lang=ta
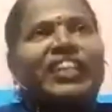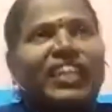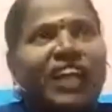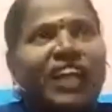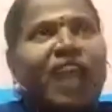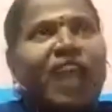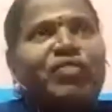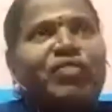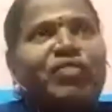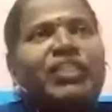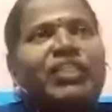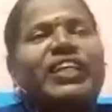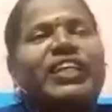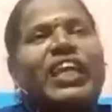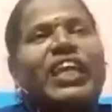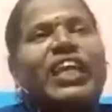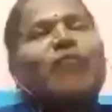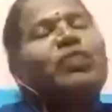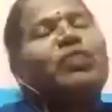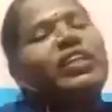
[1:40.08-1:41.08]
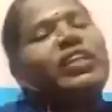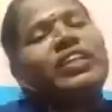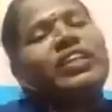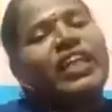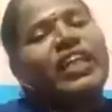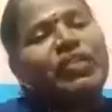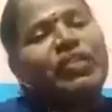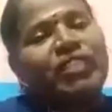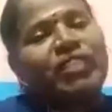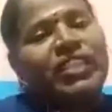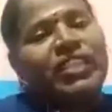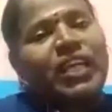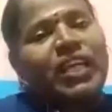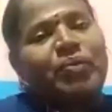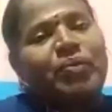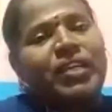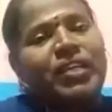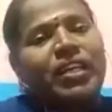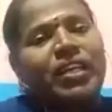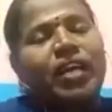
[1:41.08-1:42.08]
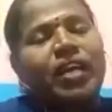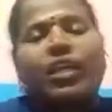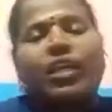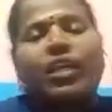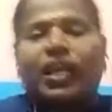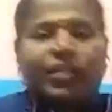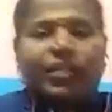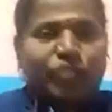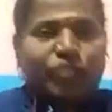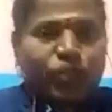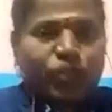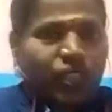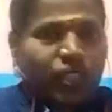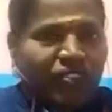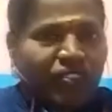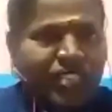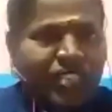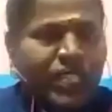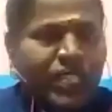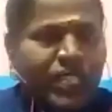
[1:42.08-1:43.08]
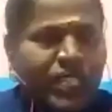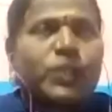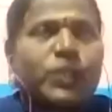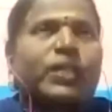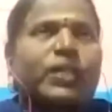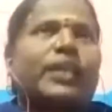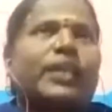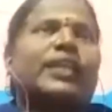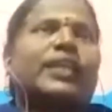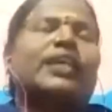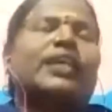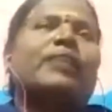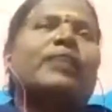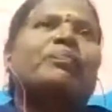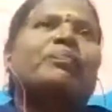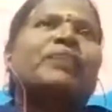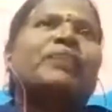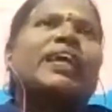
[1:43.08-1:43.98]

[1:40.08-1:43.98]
நான் வந்து ஏன் உன்னை தேடி வந்தேன் அப்படின்னா இவர் ஒரு கவிஞன்னு சொன்னார் இல்லையா